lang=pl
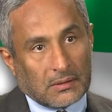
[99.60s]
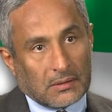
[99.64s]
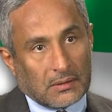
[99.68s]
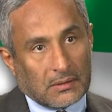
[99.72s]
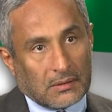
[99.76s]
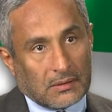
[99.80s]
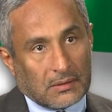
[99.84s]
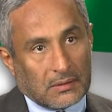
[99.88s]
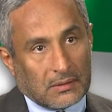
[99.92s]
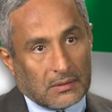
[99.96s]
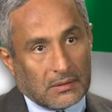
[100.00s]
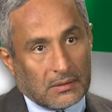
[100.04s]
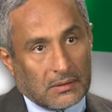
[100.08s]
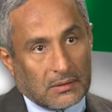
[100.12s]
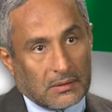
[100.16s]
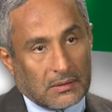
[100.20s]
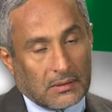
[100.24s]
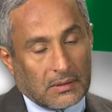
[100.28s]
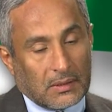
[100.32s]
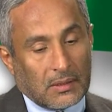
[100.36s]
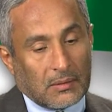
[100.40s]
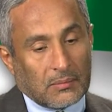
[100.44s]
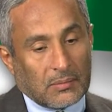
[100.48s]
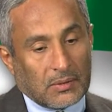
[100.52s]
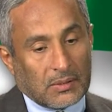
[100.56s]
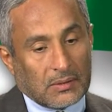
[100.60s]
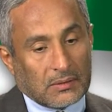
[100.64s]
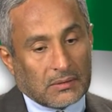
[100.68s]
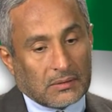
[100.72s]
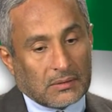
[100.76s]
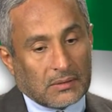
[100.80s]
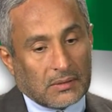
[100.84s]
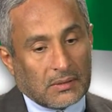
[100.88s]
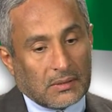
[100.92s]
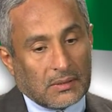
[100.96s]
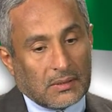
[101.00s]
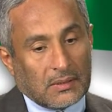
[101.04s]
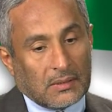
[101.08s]
Na pewno istnieje jeszcze
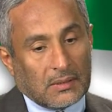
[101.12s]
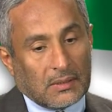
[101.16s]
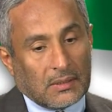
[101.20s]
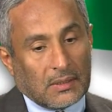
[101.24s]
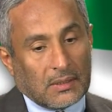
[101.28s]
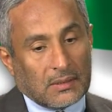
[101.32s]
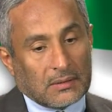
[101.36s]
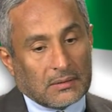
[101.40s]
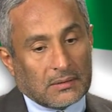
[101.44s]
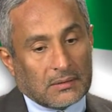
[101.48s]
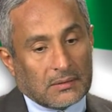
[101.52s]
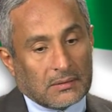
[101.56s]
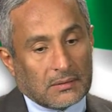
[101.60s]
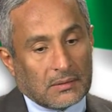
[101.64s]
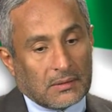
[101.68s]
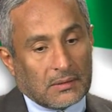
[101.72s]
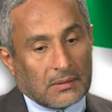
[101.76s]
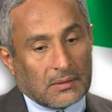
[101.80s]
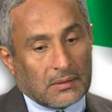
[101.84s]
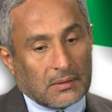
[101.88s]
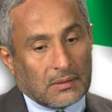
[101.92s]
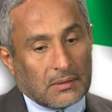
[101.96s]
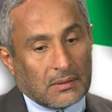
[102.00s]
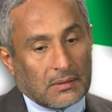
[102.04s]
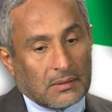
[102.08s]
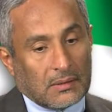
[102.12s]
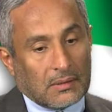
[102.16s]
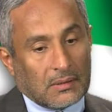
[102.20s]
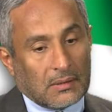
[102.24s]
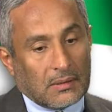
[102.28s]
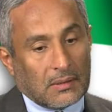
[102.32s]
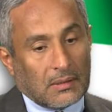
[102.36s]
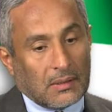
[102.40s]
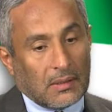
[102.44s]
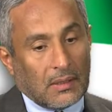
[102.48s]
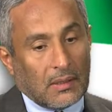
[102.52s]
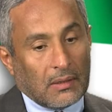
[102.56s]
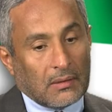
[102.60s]
wiele obszarów, w których
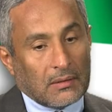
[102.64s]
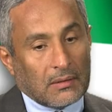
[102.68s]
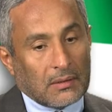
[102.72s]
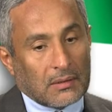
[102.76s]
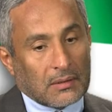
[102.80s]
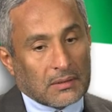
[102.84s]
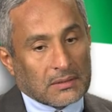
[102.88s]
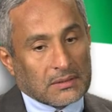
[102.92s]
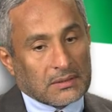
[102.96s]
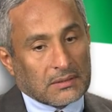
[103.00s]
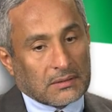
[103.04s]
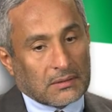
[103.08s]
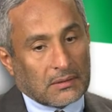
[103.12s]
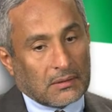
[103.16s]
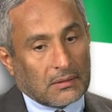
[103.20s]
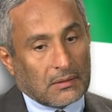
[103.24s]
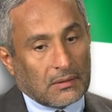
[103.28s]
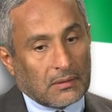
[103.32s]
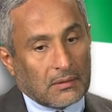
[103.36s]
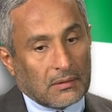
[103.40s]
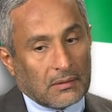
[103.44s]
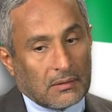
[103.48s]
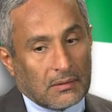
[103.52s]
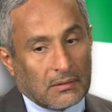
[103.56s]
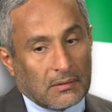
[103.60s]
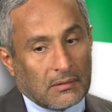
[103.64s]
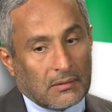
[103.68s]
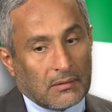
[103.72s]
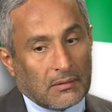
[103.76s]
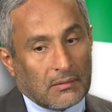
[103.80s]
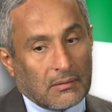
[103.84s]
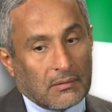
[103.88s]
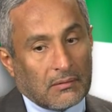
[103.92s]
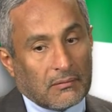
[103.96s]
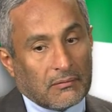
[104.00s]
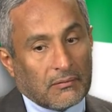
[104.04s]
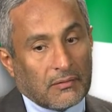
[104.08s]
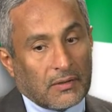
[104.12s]
możemy usprawnić naszą
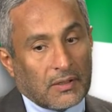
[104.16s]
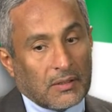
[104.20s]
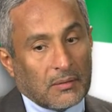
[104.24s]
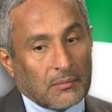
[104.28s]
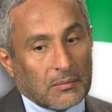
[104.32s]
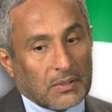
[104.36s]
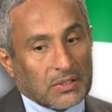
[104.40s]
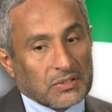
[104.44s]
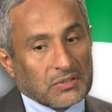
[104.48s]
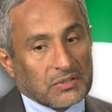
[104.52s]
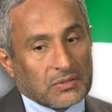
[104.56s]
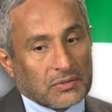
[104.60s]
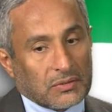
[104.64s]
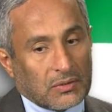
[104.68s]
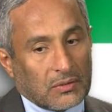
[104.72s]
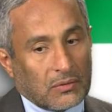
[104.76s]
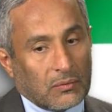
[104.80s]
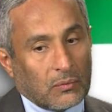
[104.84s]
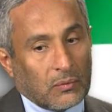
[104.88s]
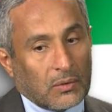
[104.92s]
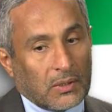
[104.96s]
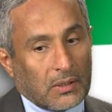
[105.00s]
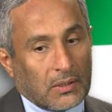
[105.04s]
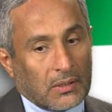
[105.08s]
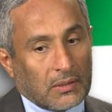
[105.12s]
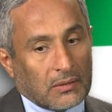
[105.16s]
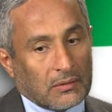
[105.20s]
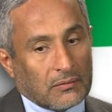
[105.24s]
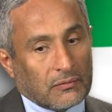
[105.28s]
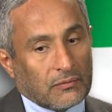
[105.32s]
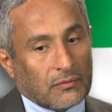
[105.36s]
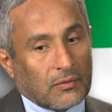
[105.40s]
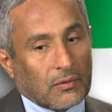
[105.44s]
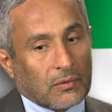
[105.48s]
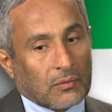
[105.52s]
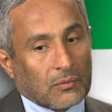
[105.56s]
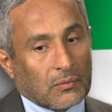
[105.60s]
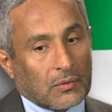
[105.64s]
demokrację. Jesteśmy
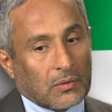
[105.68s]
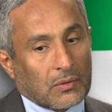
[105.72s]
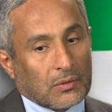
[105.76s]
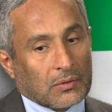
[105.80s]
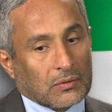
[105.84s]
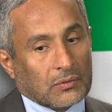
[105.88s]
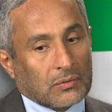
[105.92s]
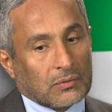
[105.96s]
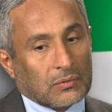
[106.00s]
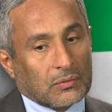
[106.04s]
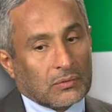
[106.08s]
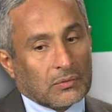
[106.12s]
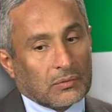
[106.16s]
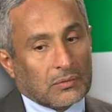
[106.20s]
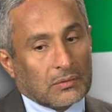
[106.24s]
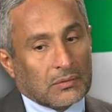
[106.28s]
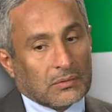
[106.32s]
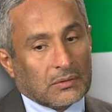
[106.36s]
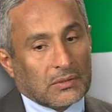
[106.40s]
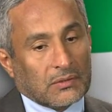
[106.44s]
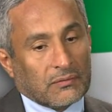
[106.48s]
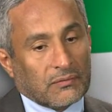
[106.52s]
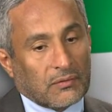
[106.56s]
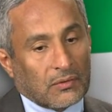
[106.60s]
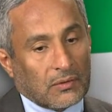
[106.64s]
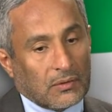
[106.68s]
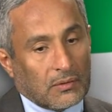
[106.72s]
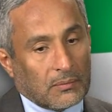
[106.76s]
dość młodym państwem.